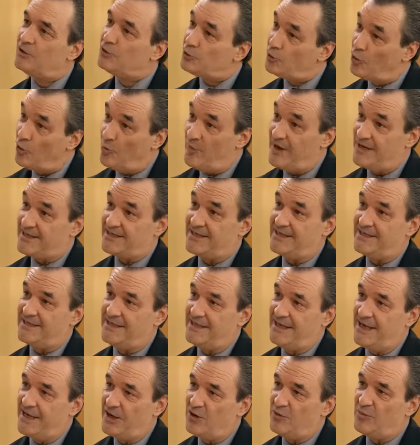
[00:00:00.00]
Toma a
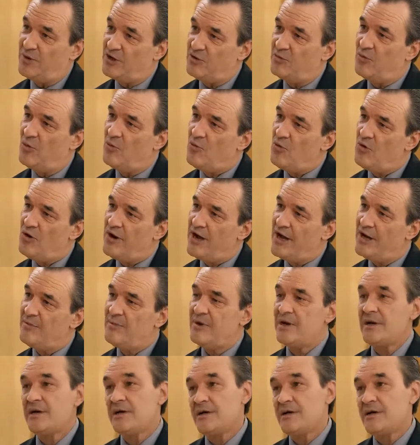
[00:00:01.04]
Cecilia Gómez como mucama